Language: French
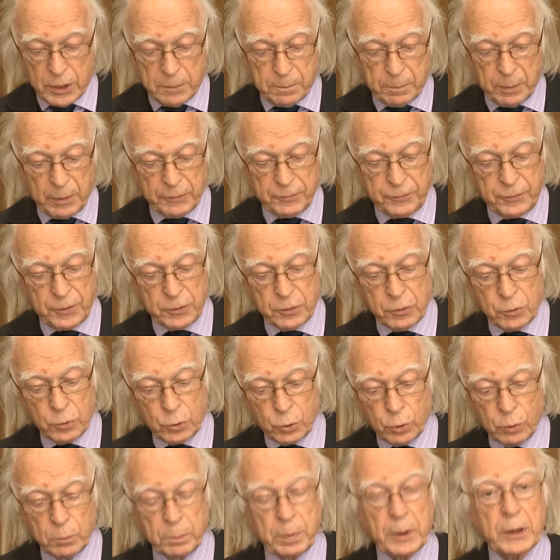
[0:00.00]
pas fait une
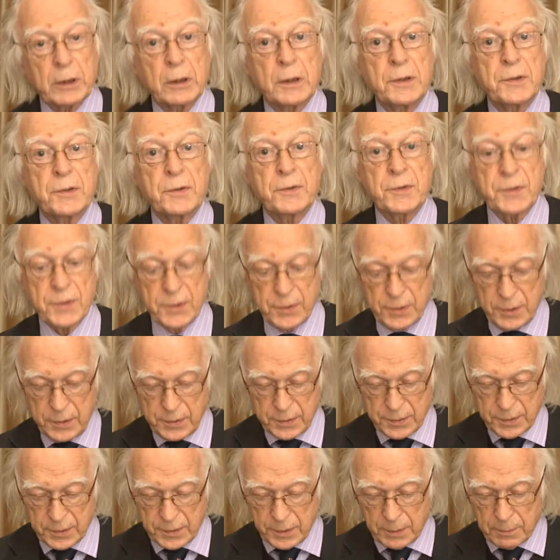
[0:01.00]
comparaison
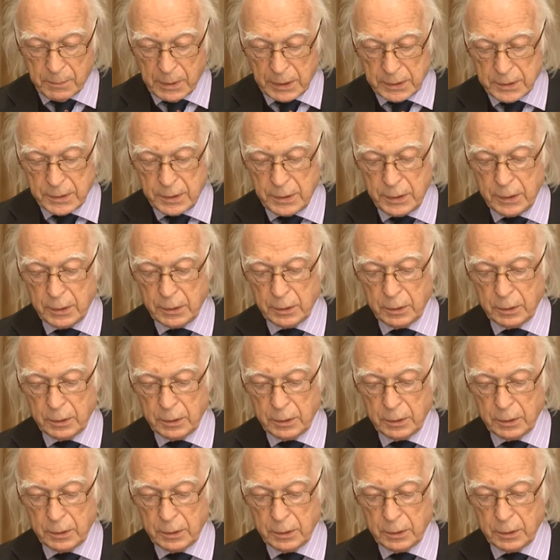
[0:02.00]
systématique